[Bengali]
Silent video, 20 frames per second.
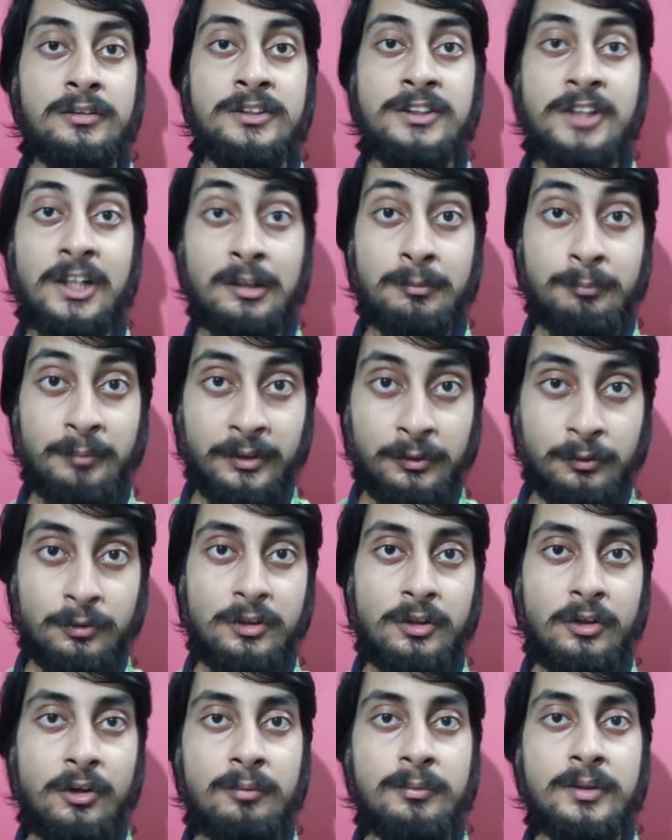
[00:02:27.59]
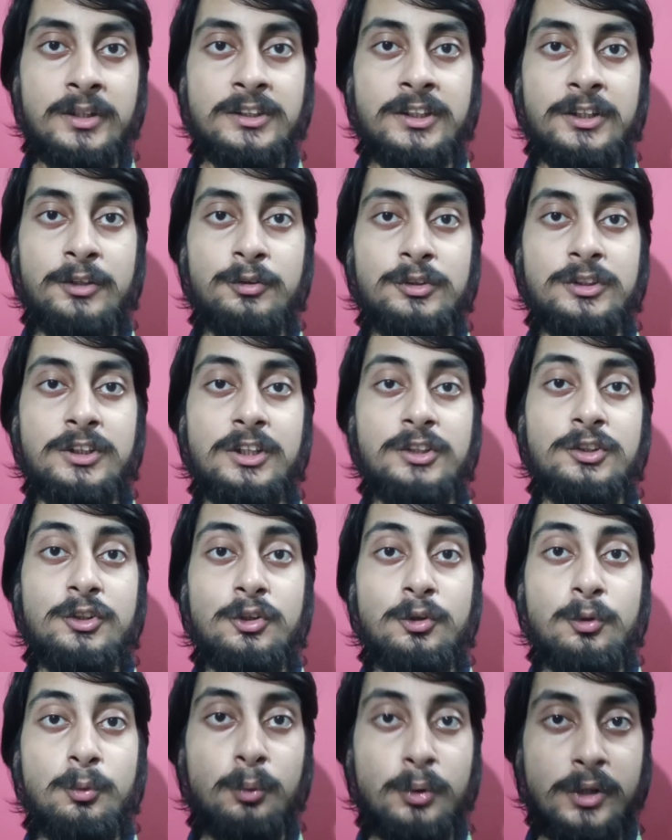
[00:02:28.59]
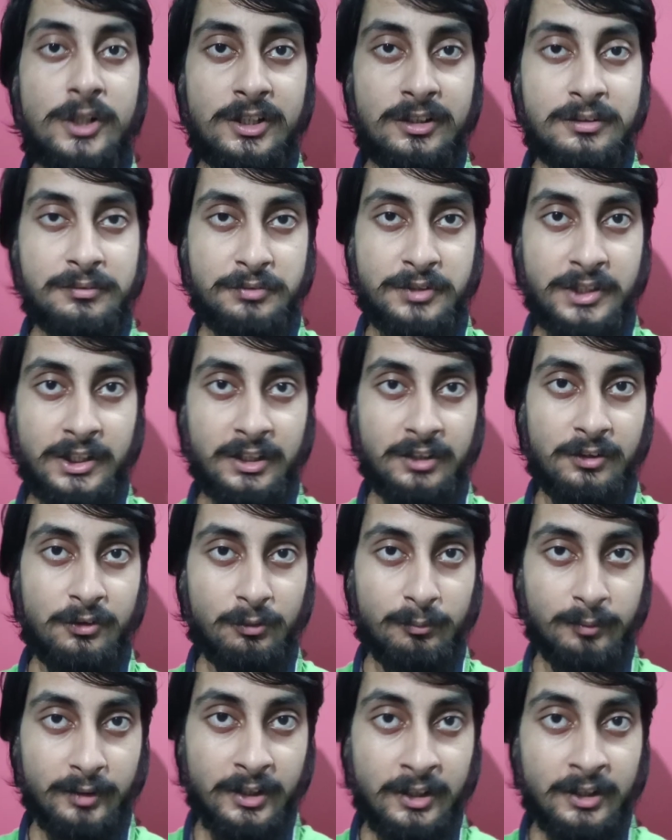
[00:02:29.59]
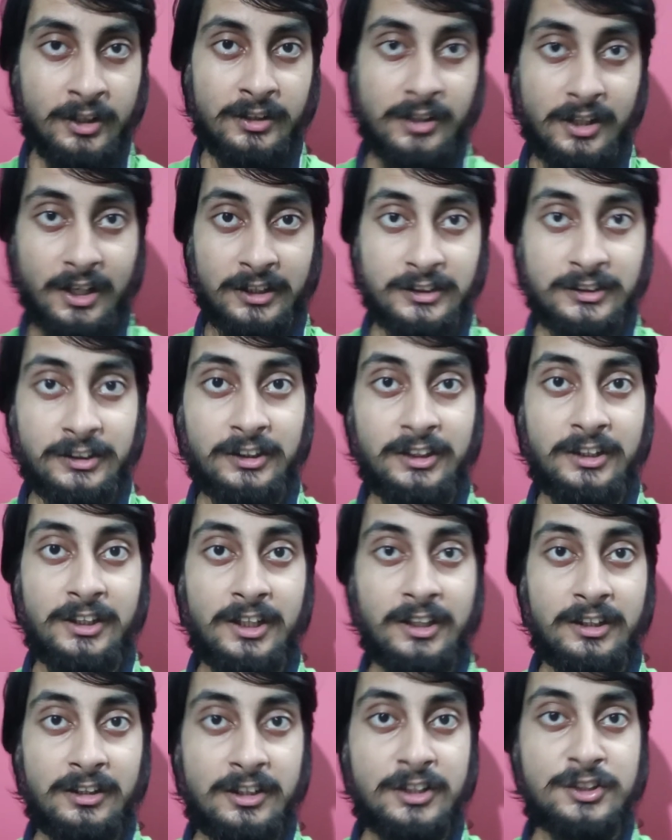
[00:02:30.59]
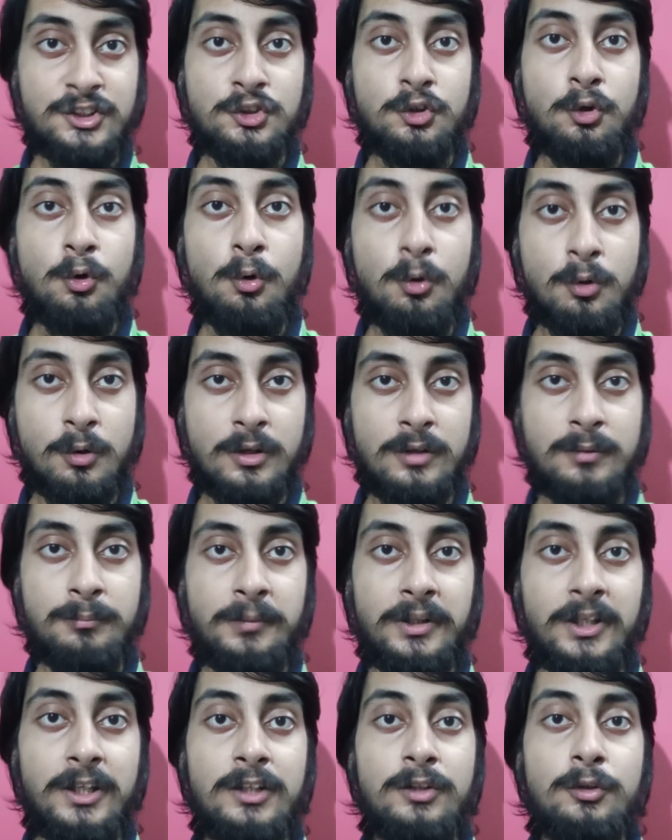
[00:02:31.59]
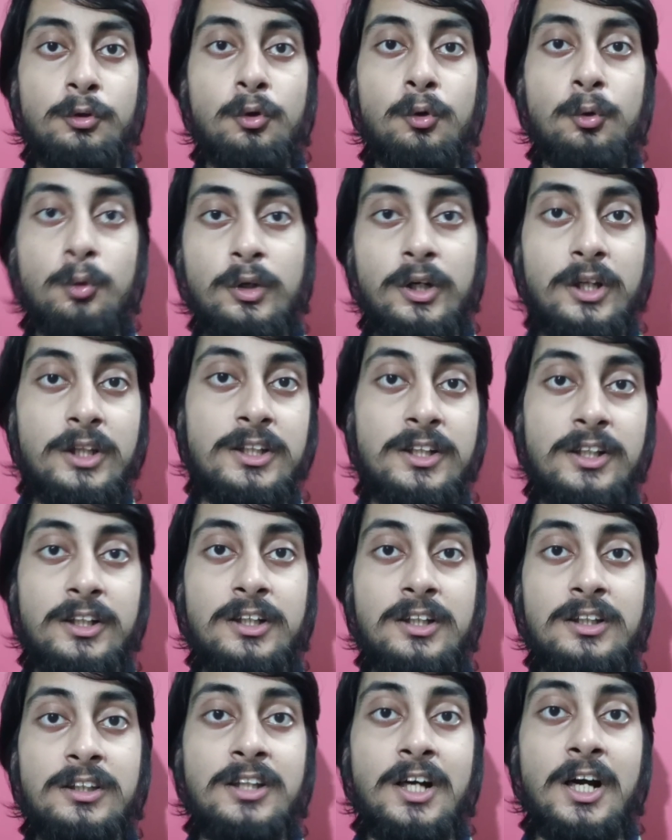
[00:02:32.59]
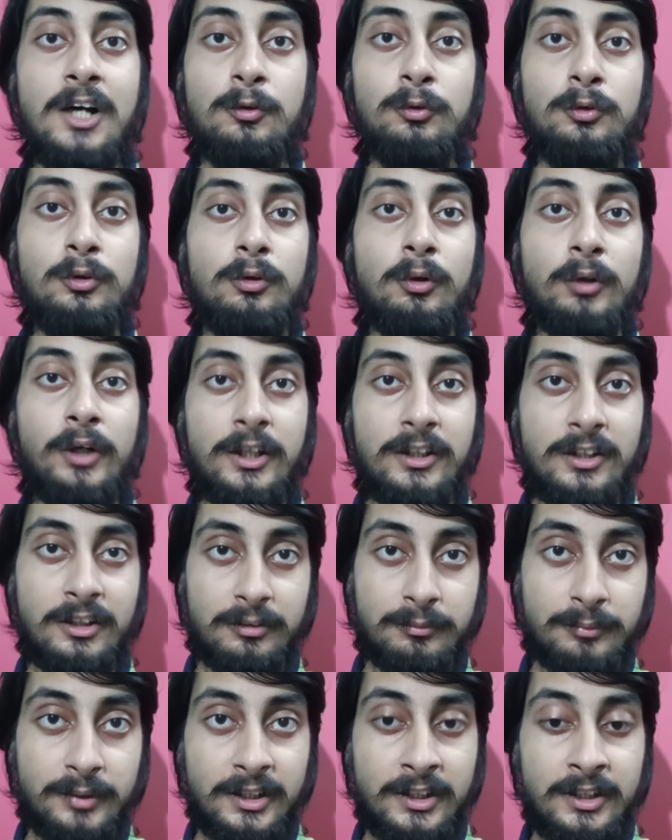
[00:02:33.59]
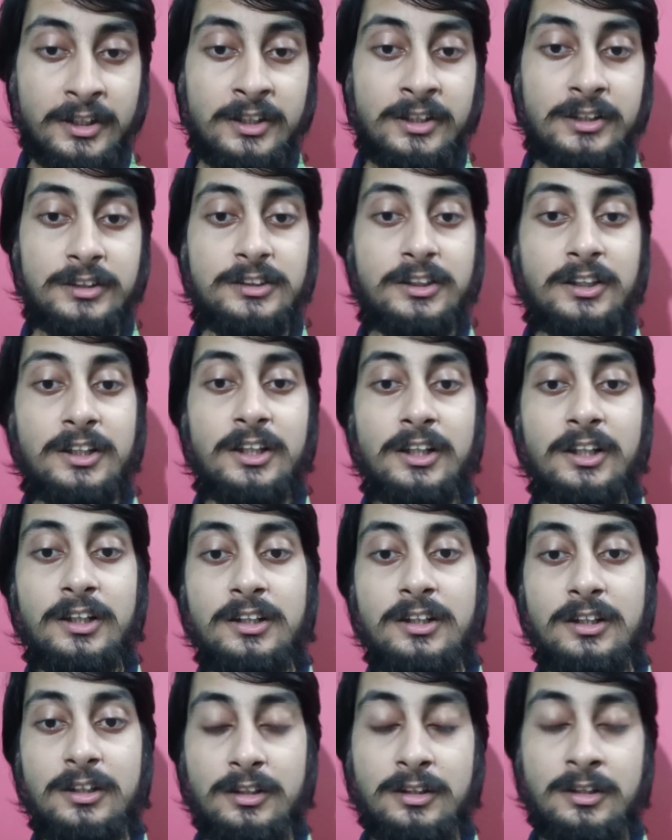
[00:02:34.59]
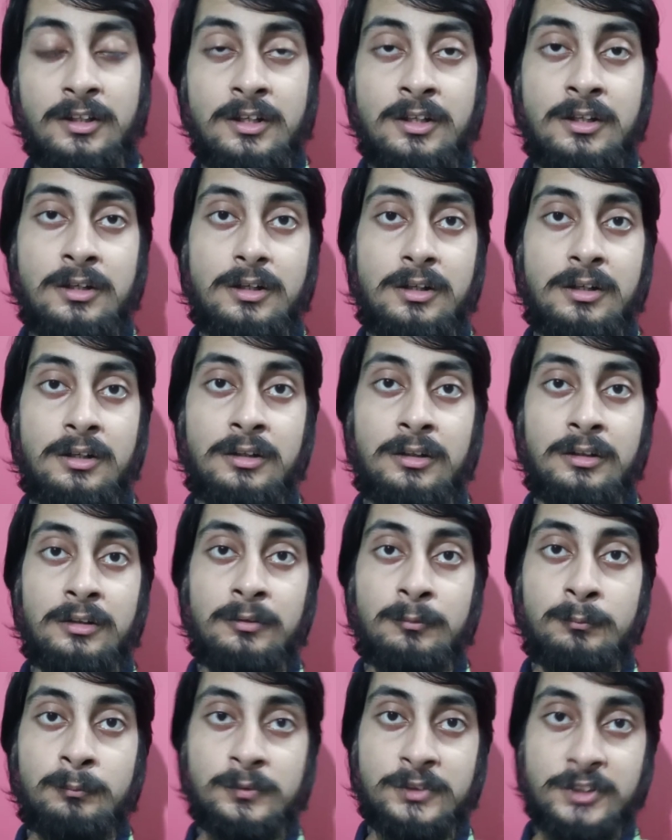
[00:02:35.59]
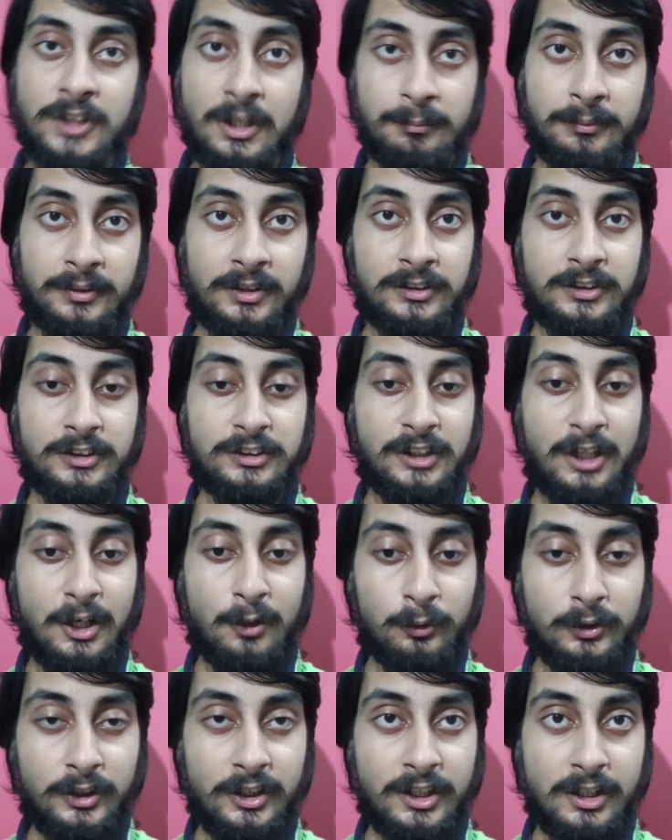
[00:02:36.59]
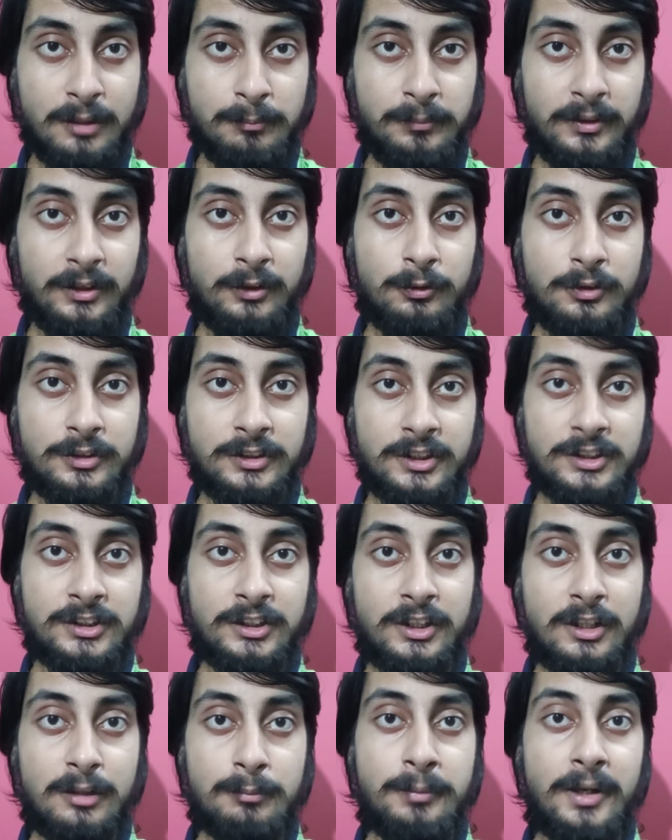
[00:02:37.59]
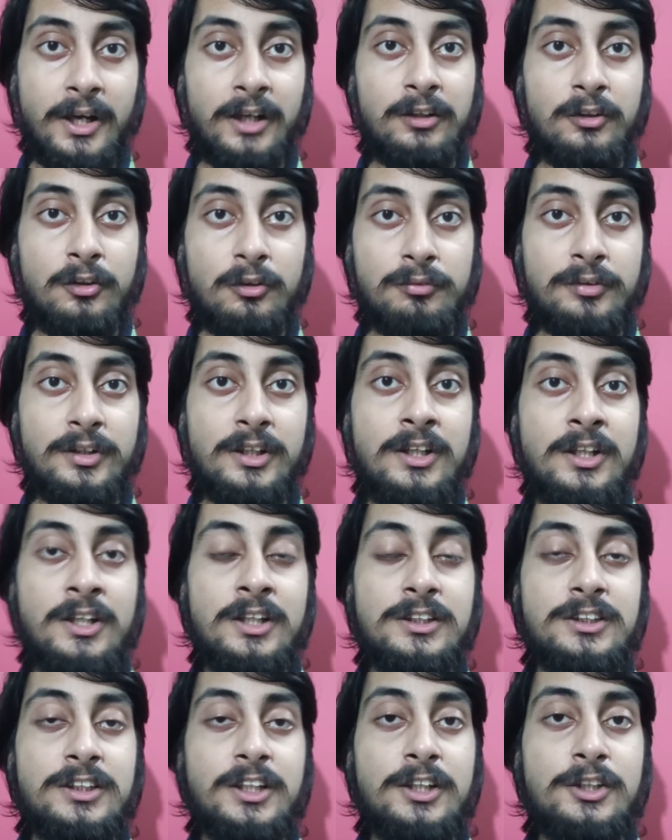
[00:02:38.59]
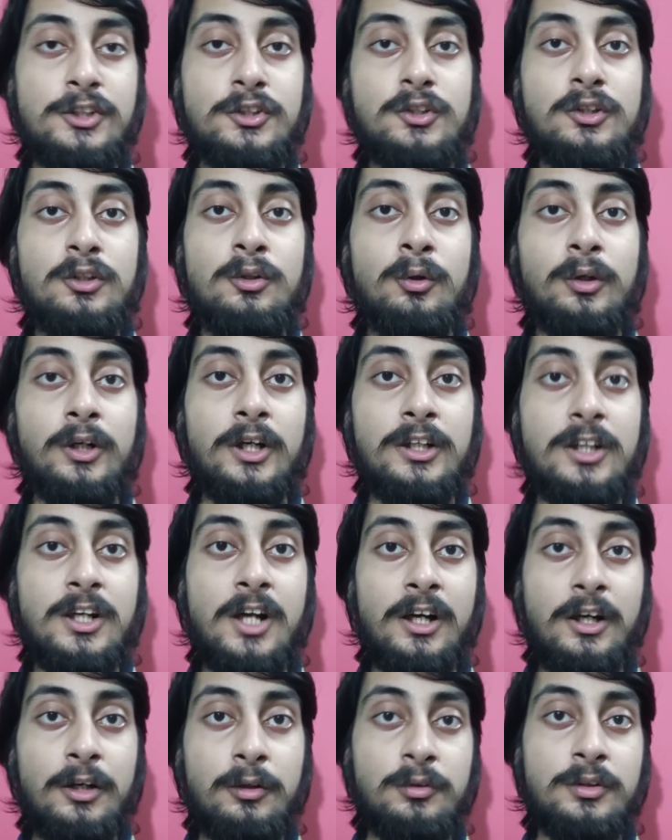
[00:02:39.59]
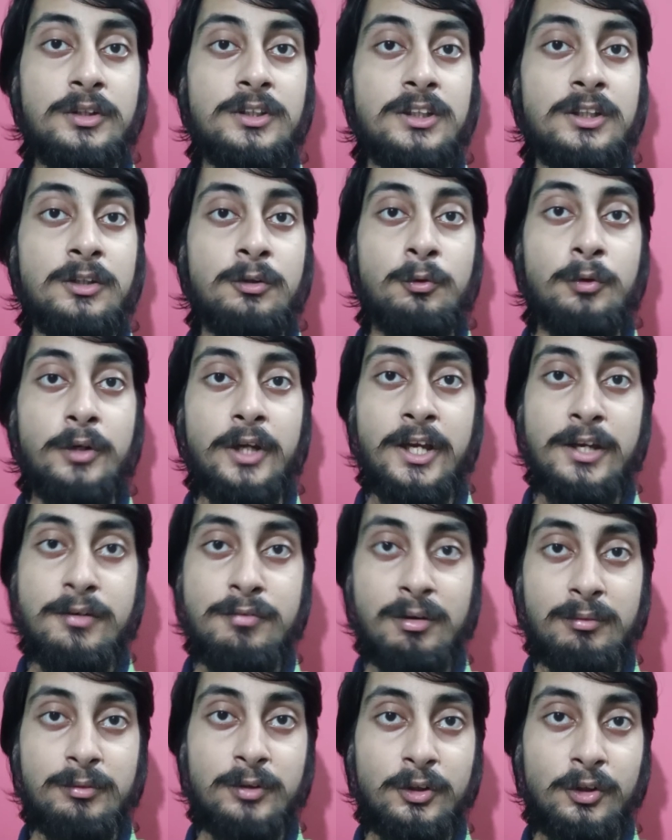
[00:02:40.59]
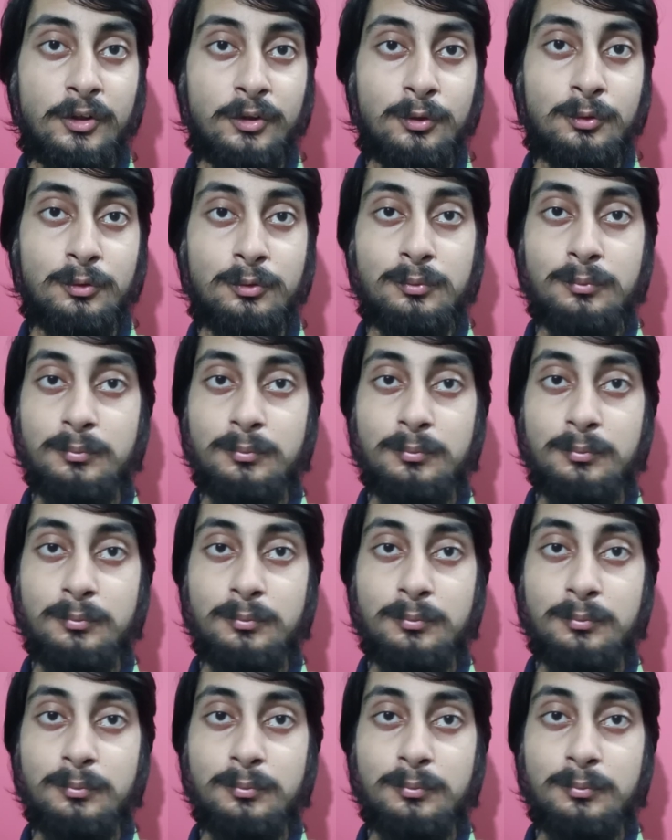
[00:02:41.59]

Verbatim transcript: যার বিরুদ্ধে হবে সে হচ্ছে একজন কোরিয়ান ভিলেন হবে তার সাথে একটা সোর্ড মানে তরোয়াল নিয়ে একটা দারুণ লড়াই থাকবে যেটা একটা জাপানের যে শাওলিন টেম্পল রয়েছে সেটার ব্যাকড্রপে সেই লড়াইটা রাখা হয়েছে তো এইভাবে হয়তো